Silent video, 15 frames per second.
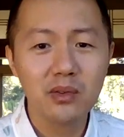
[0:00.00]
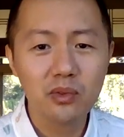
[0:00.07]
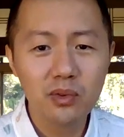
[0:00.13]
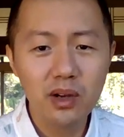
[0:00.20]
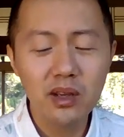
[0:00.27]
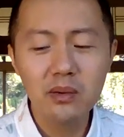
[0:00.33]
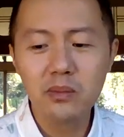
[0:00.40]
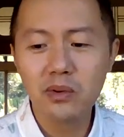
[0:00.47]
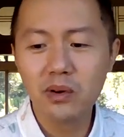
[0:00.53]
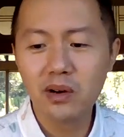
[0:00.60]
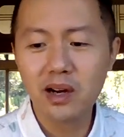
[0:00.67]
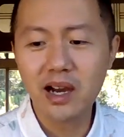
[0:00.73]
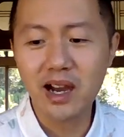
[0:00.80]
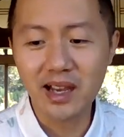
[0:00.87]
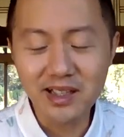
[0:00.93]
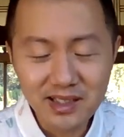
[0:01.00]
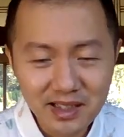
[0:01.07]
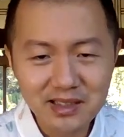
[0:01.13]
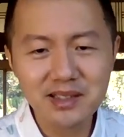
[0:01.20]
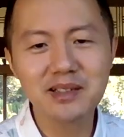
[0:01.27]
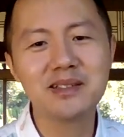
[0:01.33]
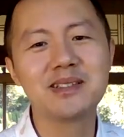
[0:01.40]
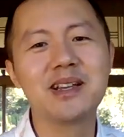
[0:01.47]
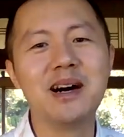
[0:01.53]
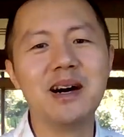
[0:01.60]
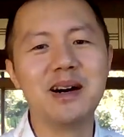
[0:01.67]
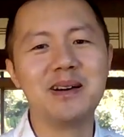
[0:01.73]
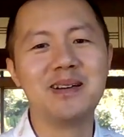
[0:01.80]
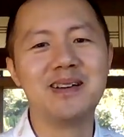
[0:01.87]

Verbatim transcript: 规模还在增长，